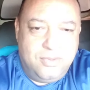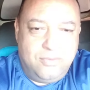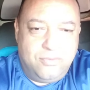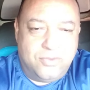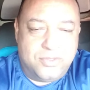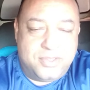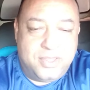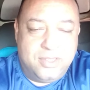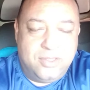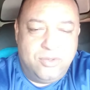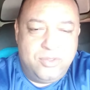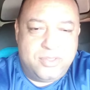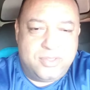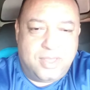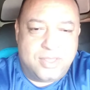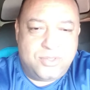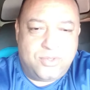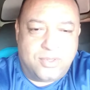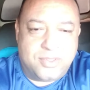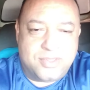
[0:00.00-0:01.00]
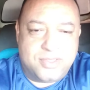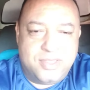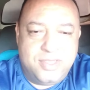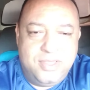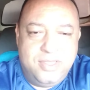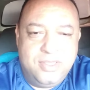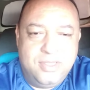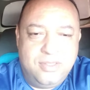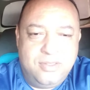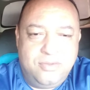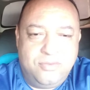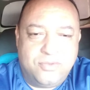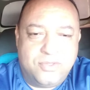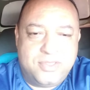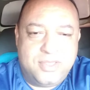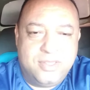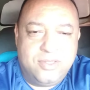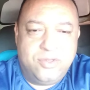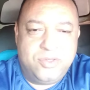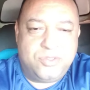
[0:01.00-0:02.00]
Você não está sozinha,
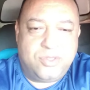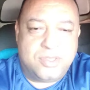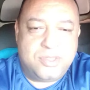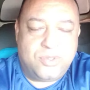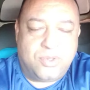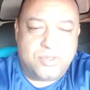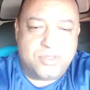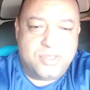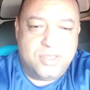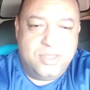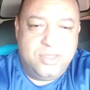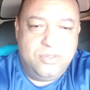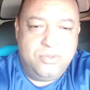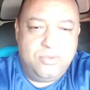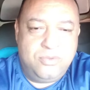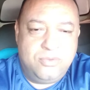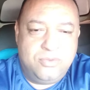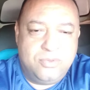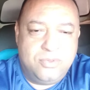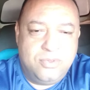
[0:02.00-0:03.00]
você não está sozinho.